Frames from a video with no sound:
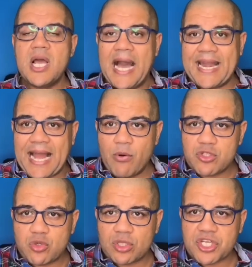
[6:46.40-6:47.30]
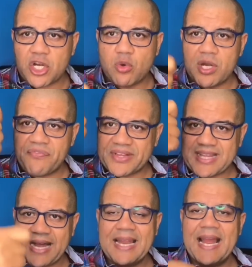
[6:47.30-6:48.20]
انا عاوزكم تشاركوني في
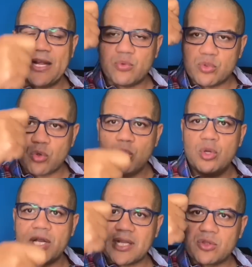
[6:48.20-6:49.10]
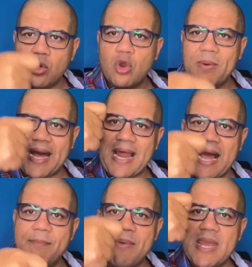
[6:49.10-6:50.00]
التعليقات وتقولوا لي ردكم على
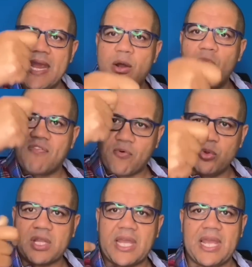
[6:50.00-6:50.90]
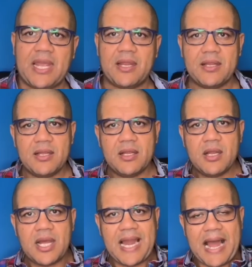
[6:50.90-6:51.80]
العامه ايه والفوطه ايه
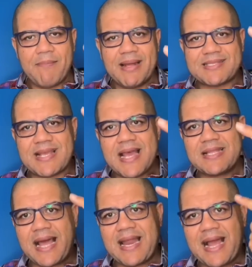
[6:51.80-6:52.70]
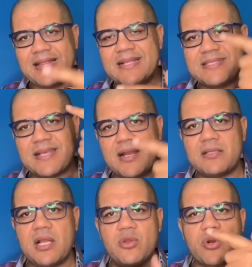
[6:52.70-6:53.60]
العامه اتسالت عن عدد
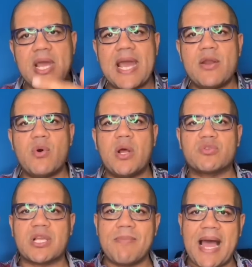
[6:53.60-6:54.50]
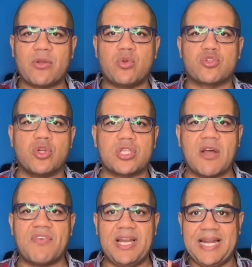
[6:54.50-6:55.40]
زيارتها لنورهان ولو سمعتوا
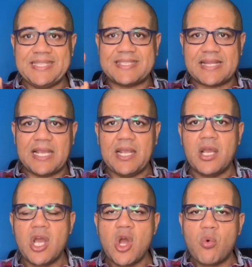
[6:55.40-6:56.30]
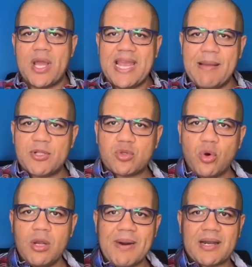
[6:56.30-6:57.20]
صوتها في الحته دي وهي
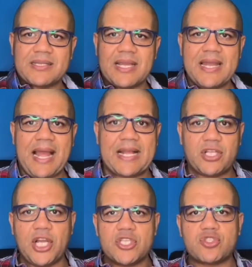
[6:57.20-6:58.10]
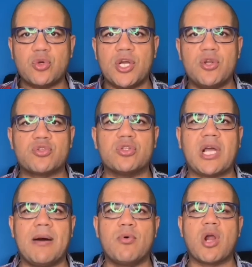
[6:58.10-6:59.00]
بتقول مرتين هتحسوا ان
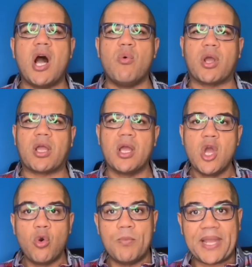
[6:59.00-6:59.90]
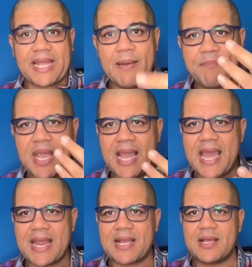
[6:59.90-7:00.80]
صوتها مراوغ وبيخبي
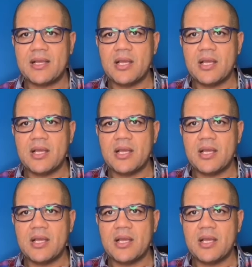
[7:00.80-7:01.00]
حاجه